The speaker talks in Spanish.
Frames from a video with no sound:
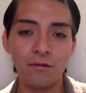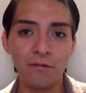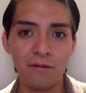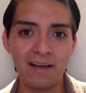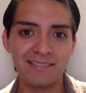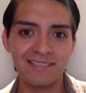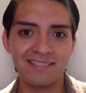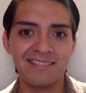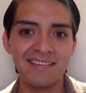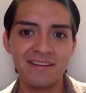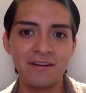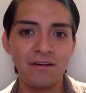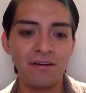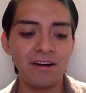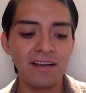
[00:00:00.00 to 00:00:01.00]
Cuba este
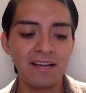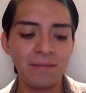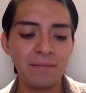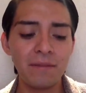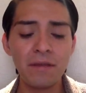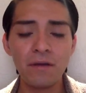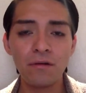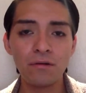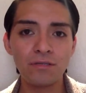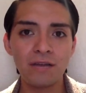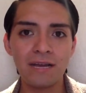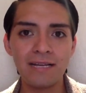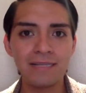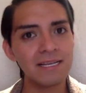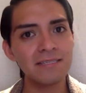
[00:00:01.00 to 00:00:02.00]
señor y me dijo,
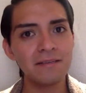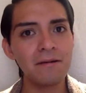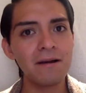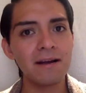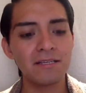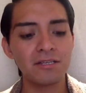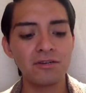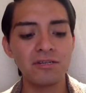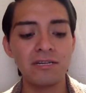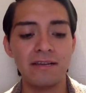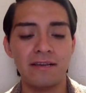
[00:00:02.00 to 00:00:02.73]
¿estás de vacaciones?